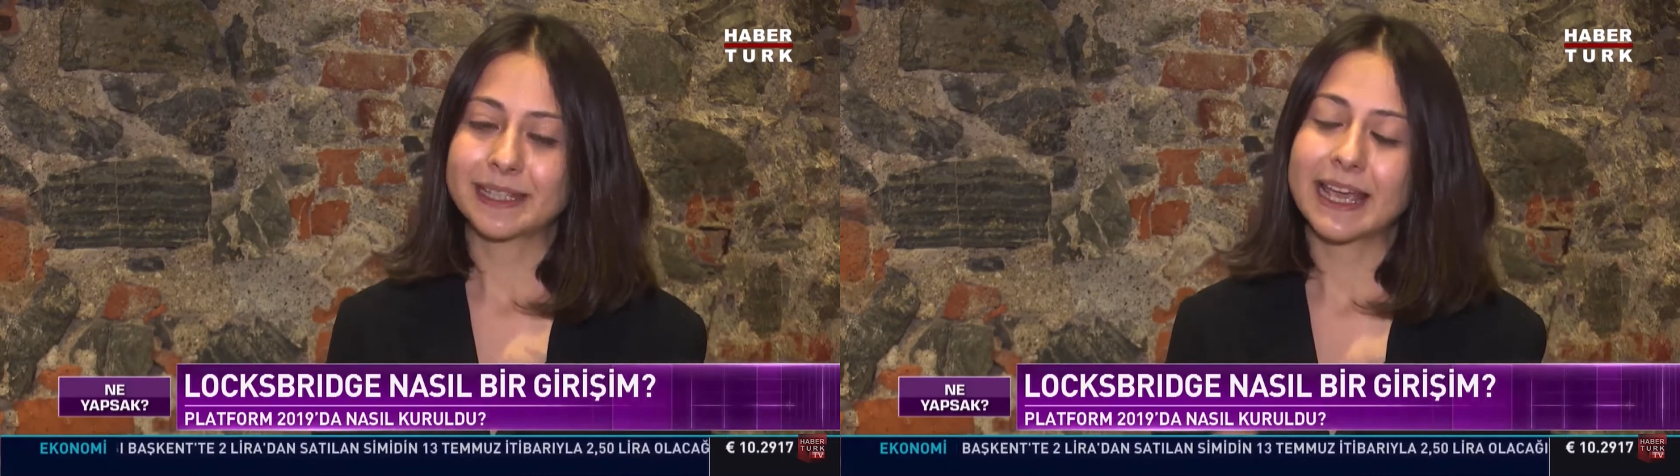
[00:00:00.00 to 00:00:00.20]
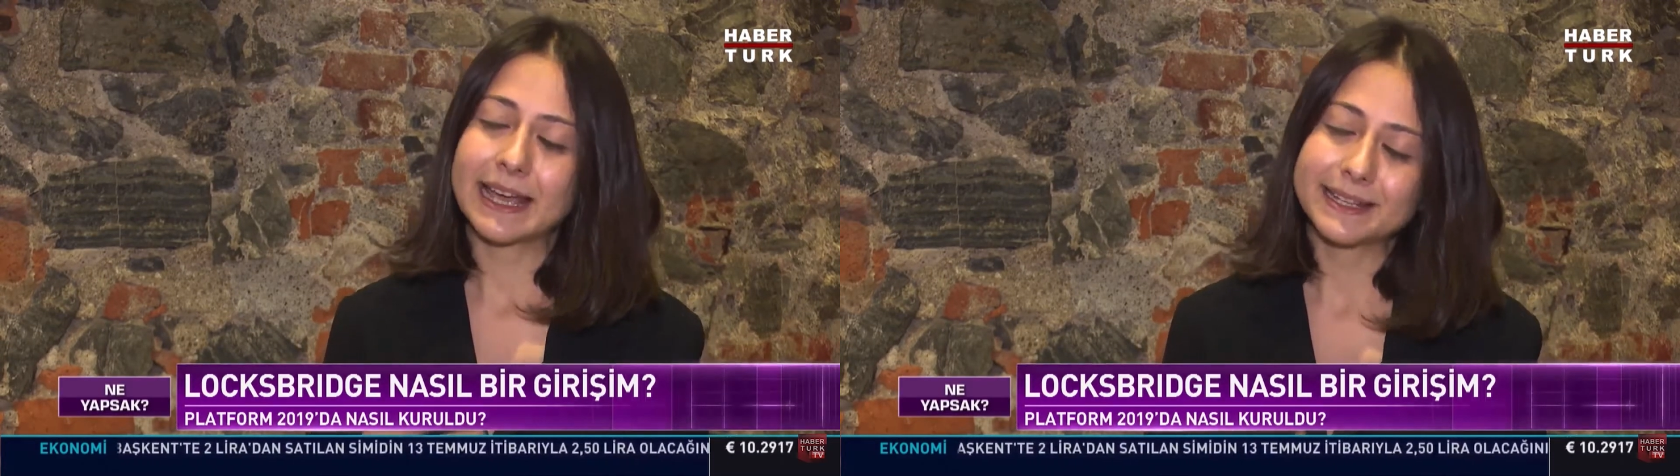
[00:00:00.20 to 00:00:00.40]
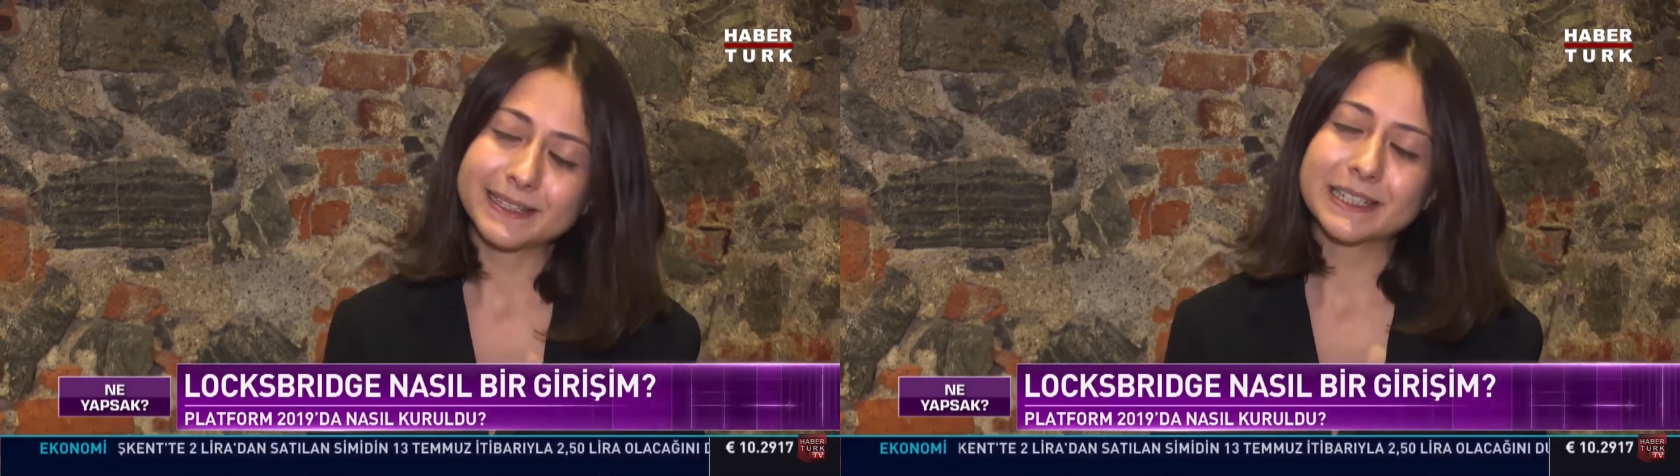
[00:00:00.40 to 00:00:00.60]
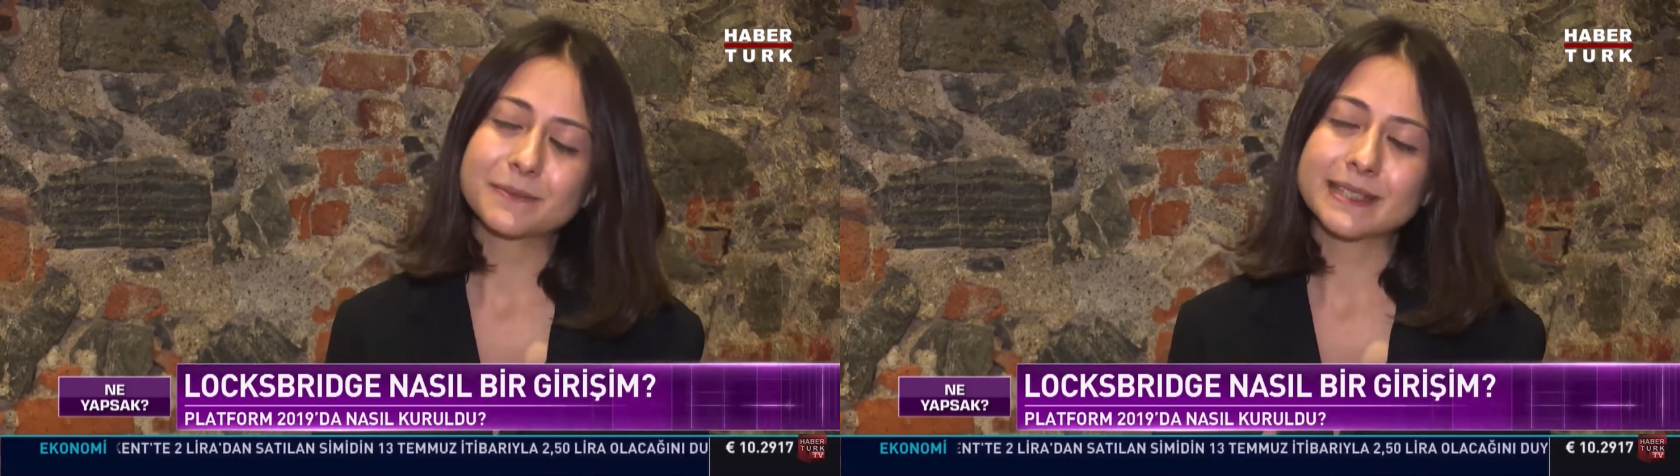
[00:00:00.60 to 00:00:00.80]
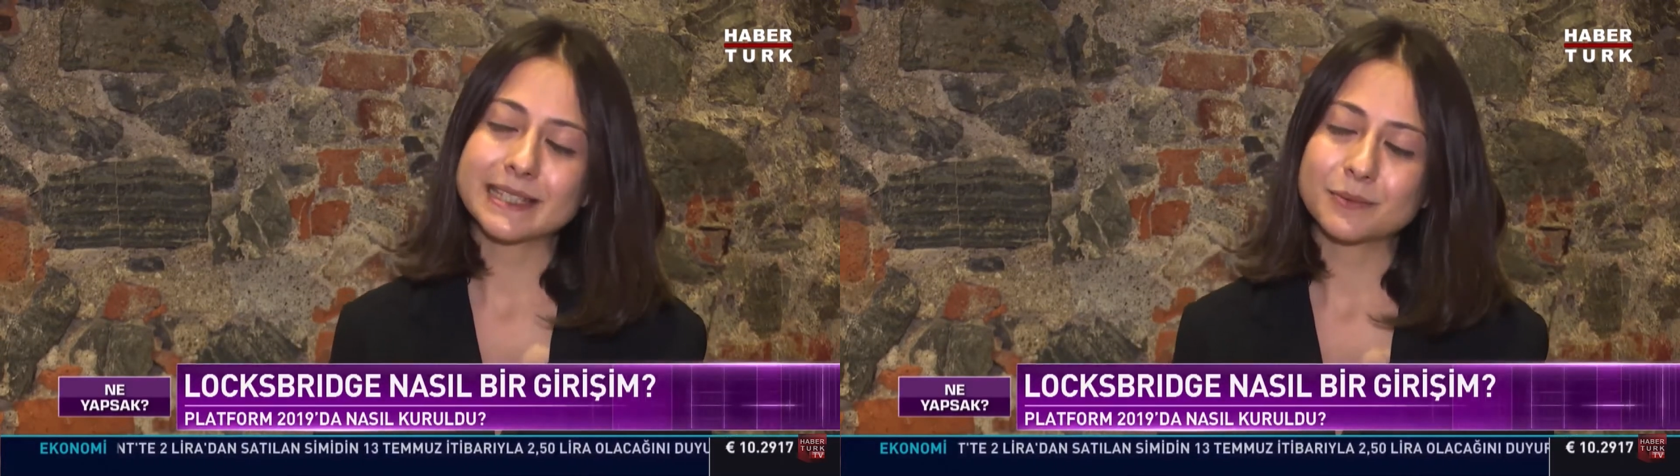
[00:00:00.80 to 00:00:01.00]
kendi
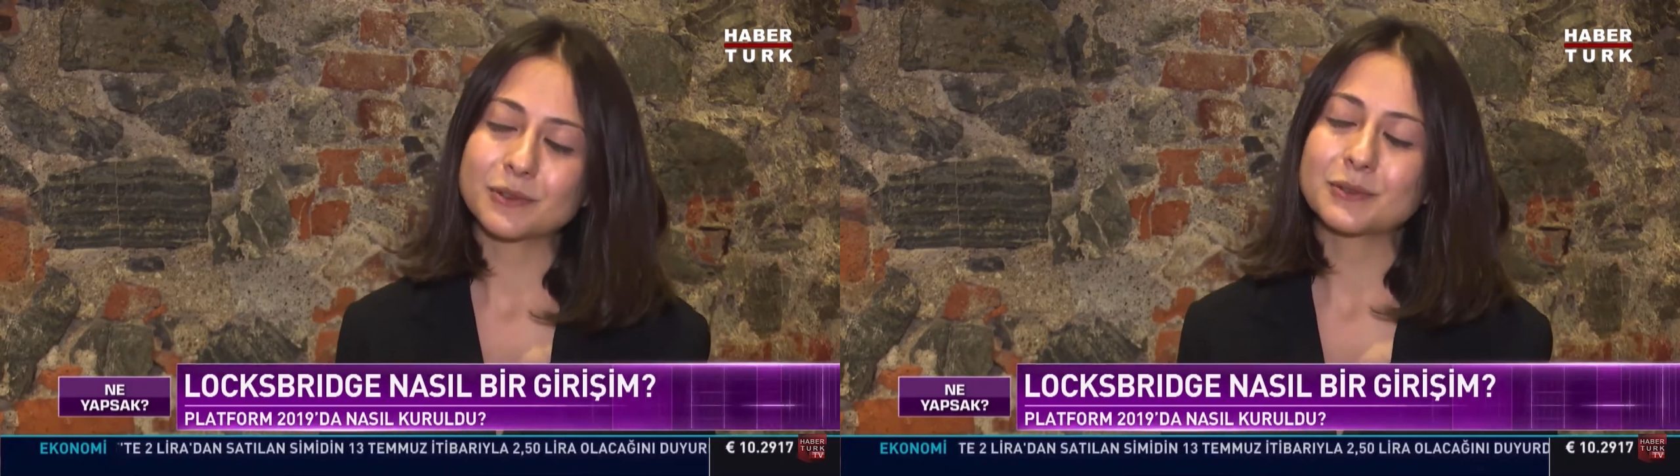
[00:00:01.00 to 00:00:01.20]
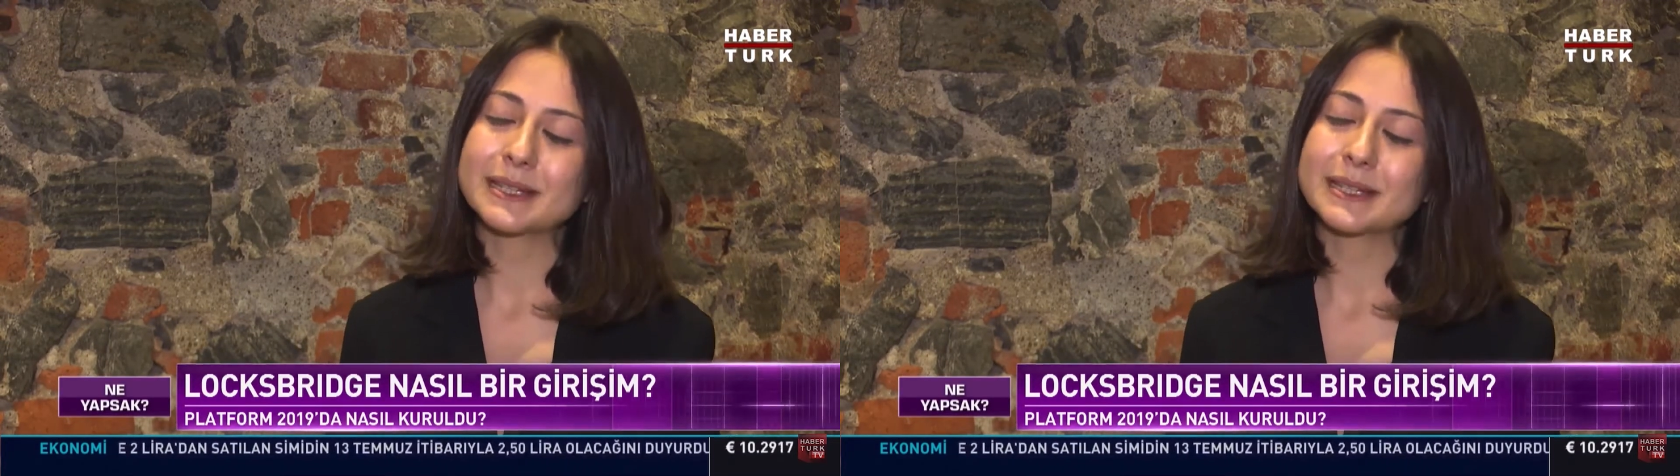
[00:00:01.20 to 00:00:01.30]
alanımızla bunu